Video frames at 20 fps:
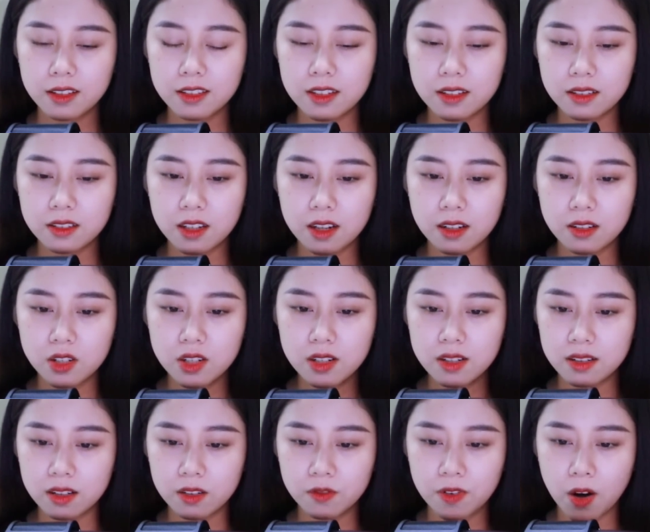Dừng chân
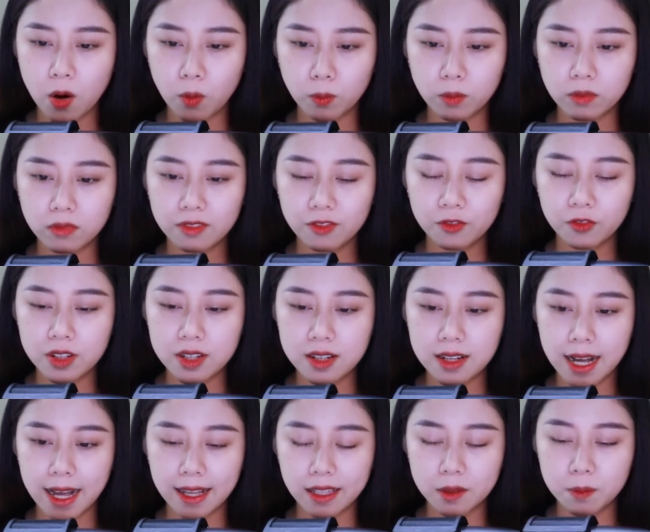trước cửa phòng, Vương
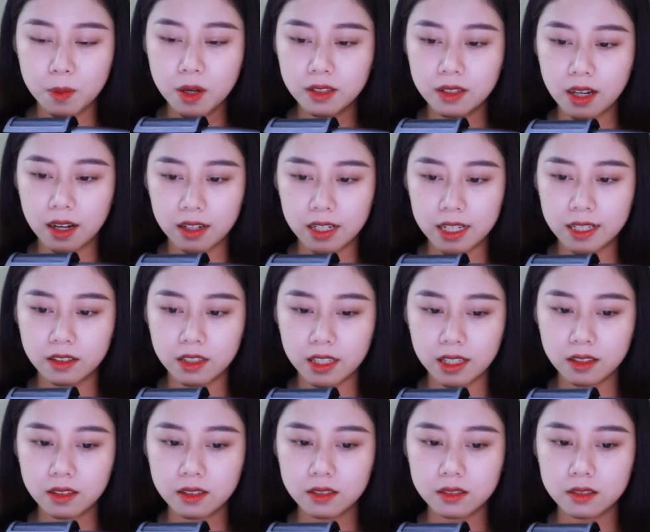Khải bất ngờ lên
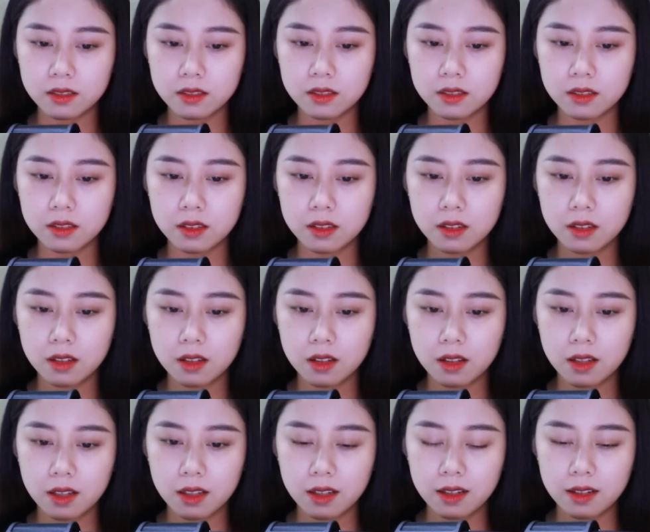tiếng.
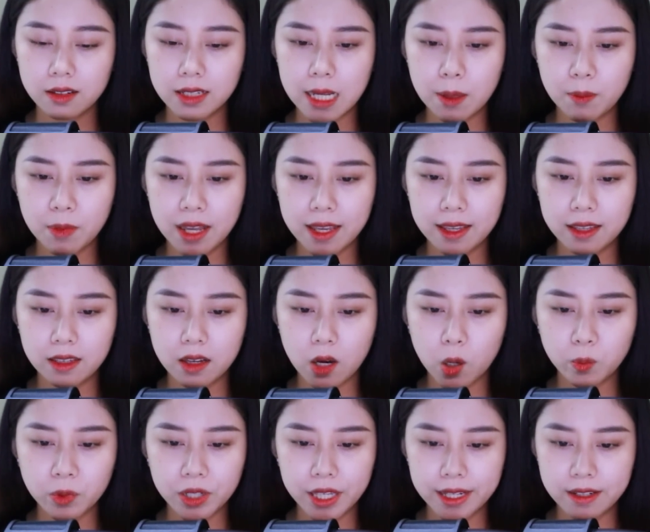Đêm nay
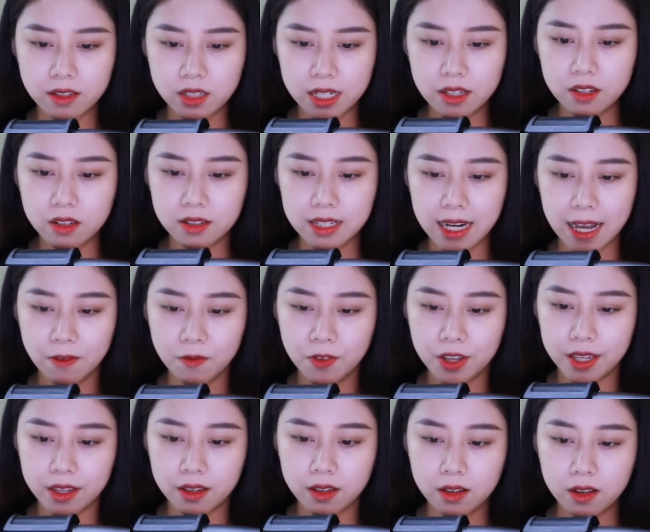ông Kiên sẽ được trả
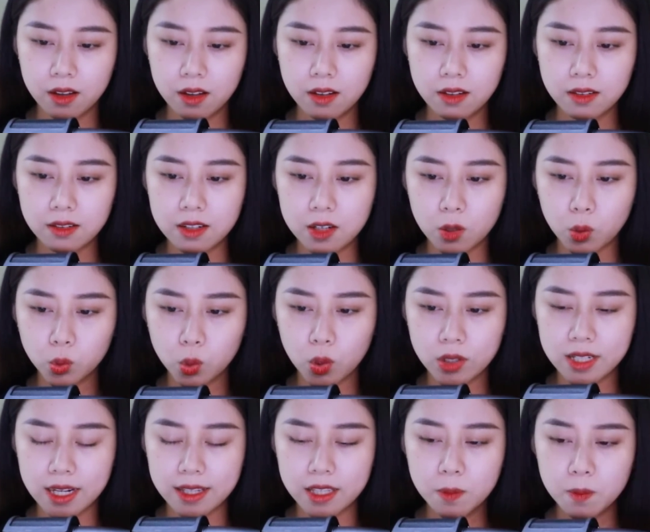về, người của
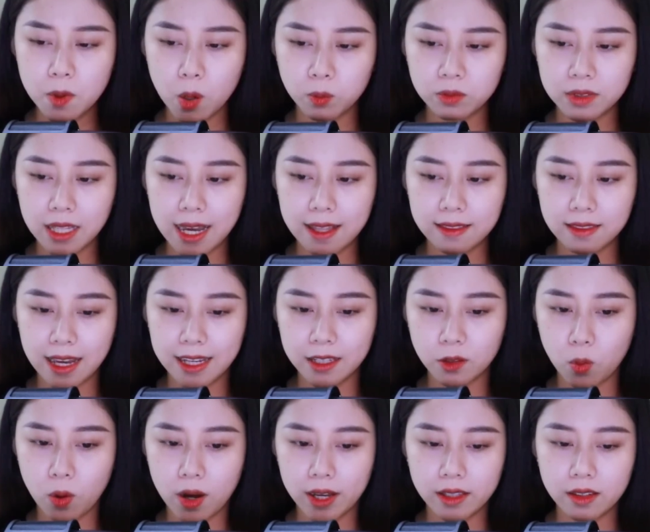tôi sẽ giúp ông ta tại
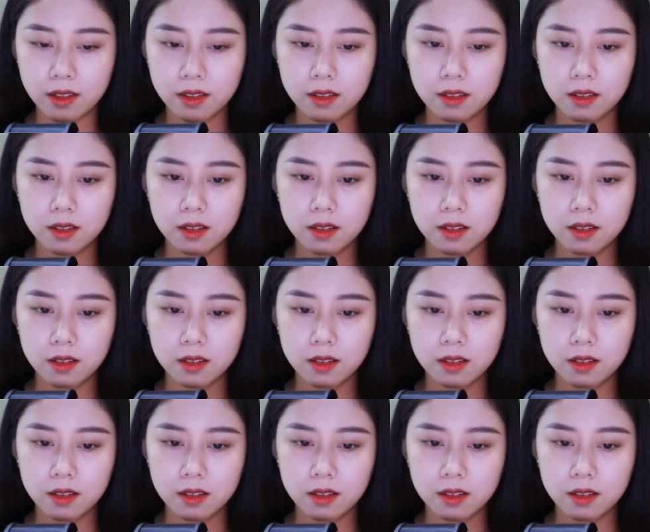ngoại.